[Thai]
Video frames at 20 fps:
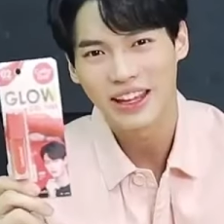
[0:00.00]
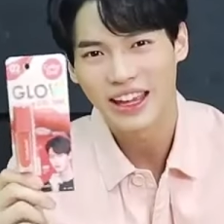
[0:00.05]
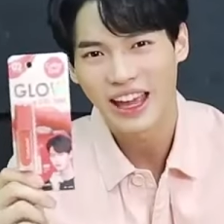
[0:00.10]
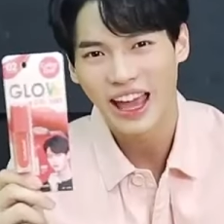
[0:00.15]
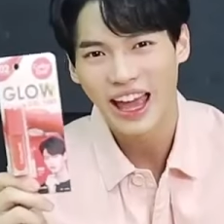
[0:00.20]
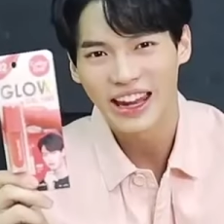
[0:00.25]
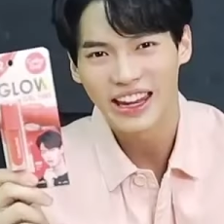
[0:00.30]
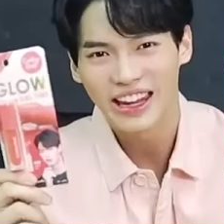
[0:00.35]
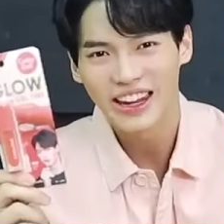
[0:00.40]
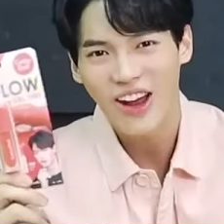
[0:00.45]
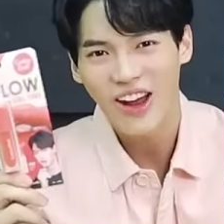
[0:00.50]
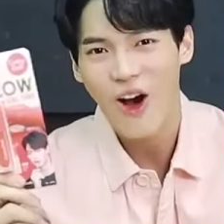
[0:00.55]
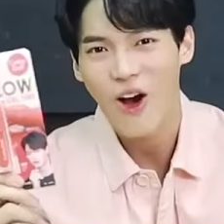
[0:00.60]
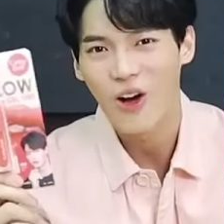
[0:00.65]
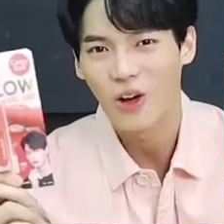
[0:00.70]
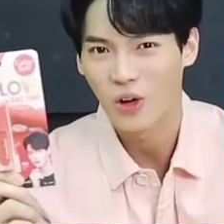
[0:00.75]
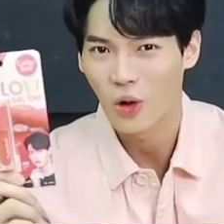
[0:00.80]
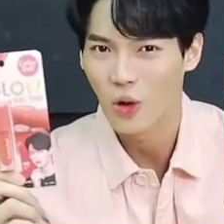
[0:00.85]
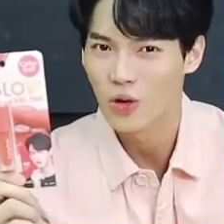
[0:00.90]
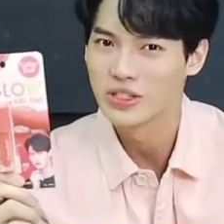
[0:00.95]
เคที่ดอก
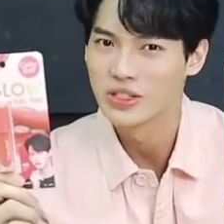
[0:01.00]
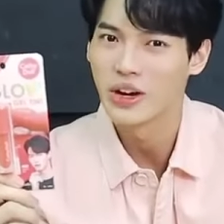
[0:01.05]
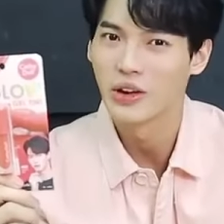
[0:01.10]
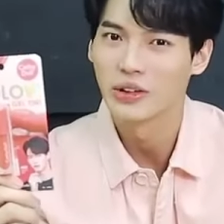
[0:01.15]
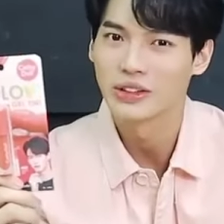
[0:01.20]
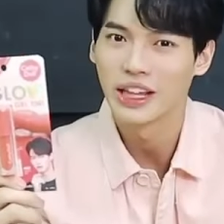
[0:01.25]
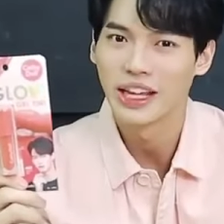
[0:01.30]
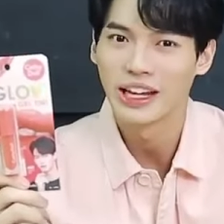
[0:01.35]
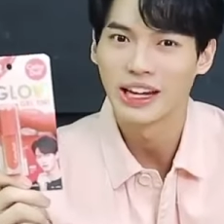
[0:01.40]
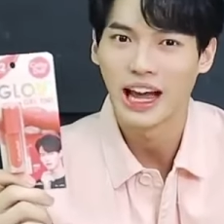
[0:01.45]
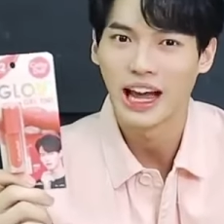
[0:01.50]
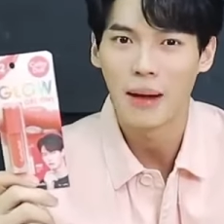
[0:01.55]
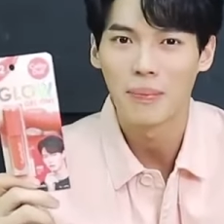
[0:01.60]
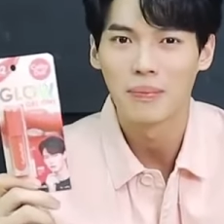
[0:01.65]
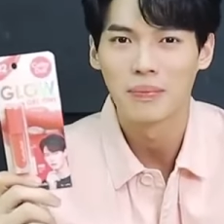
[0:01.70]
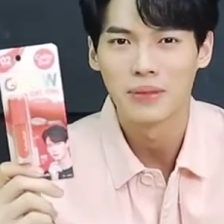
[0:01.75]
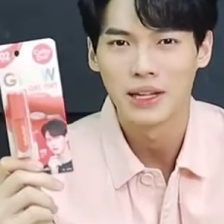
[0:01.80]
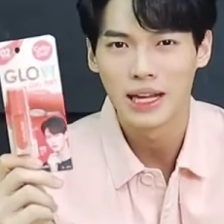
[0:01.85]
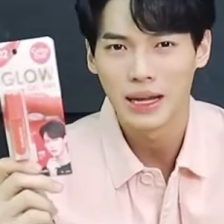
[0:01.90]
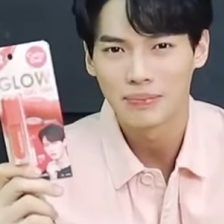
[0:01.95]
โกเจลตินครับ
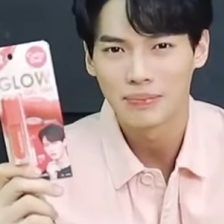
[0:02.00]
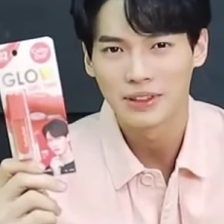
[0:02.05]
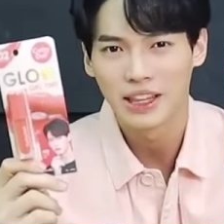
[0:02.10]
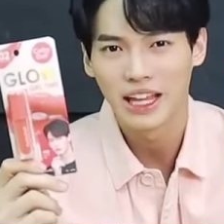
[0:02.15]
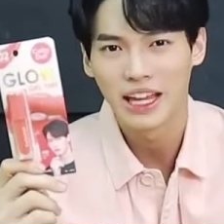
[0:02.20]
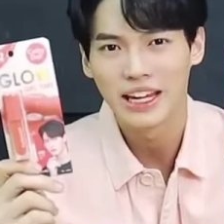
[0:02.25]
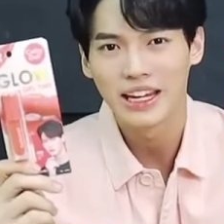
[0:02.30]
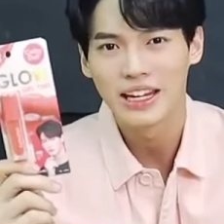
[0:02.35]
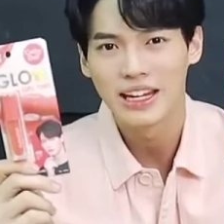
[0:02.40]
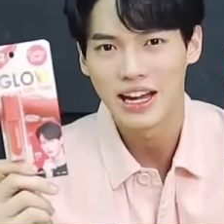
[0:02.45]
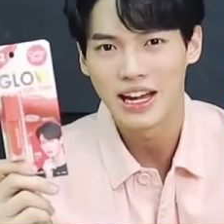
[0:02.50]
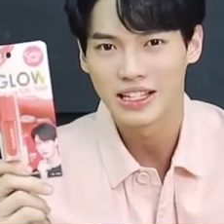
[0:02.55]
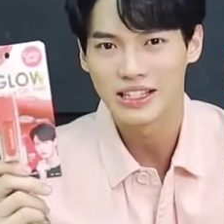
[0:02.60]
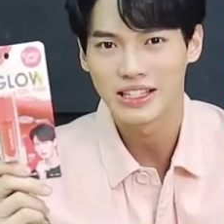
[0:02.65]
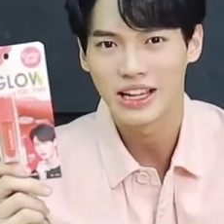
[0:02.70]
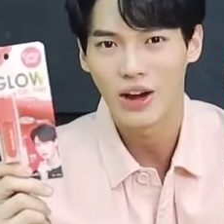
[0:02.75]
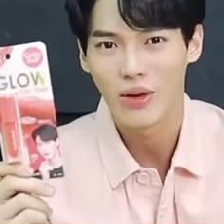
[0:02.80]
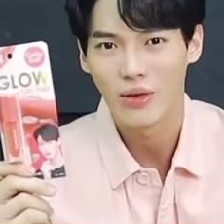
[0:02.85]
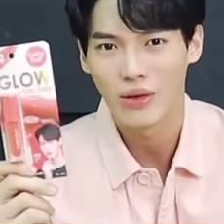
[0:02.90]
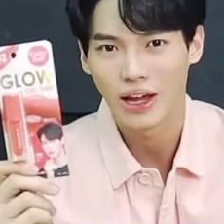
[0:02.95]
ลิปตินเนื้อเจ
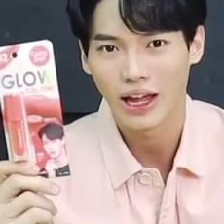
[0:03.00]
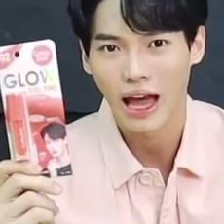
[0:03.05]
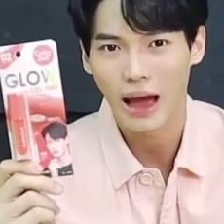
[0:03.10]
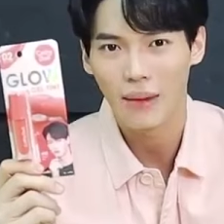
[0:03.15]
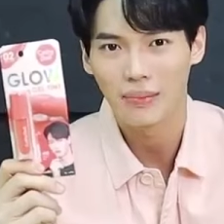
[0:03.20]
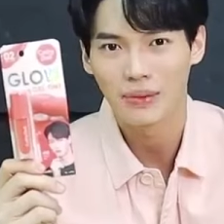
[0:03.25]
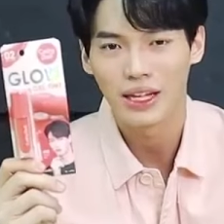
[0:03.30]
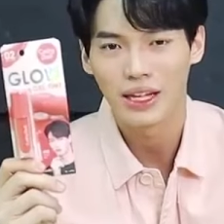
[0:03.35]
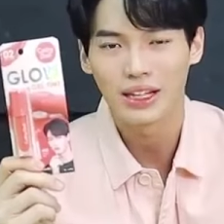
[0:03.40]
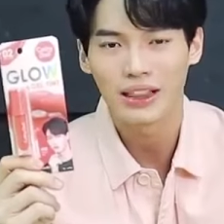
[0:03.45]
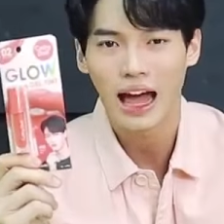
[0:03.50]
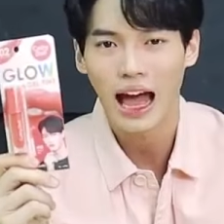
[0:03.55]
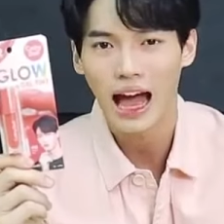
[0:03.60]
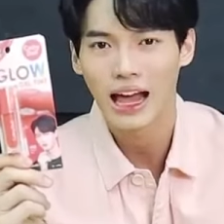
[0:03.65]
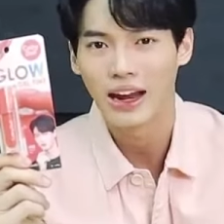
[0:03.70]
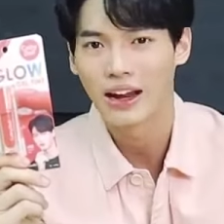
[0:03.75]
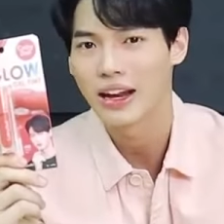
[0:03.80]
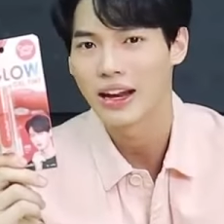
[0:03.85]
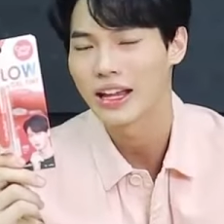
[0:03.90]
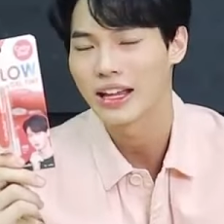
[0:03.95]
ลนะครับที่ทา
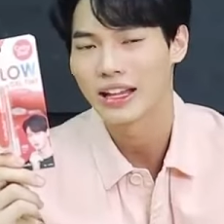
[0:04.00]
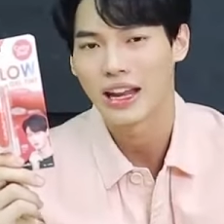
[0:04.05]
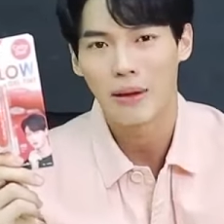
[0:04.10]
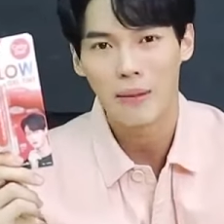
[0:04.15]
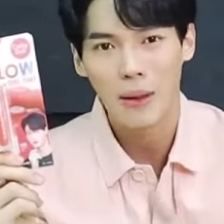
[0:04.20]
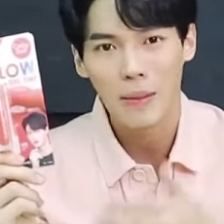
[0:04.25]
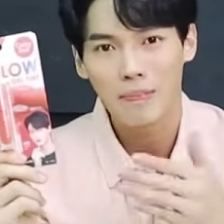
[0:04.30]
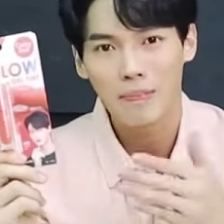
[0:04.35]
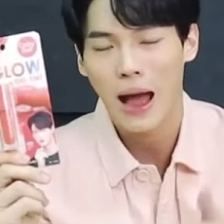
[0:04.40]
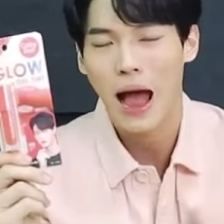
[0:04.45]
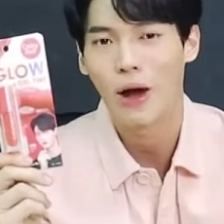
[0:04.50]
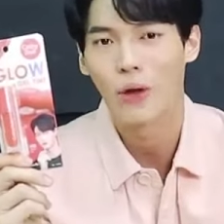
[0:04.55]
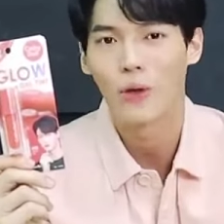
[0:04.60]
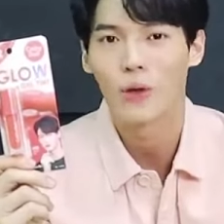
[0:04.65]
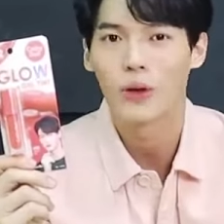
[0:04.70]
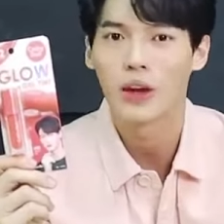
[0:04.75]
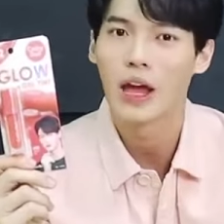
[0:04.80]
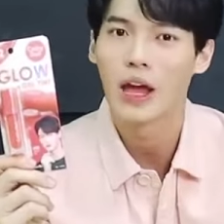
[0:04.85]
แล้วเนี่ยจะทำให้ปากคุณ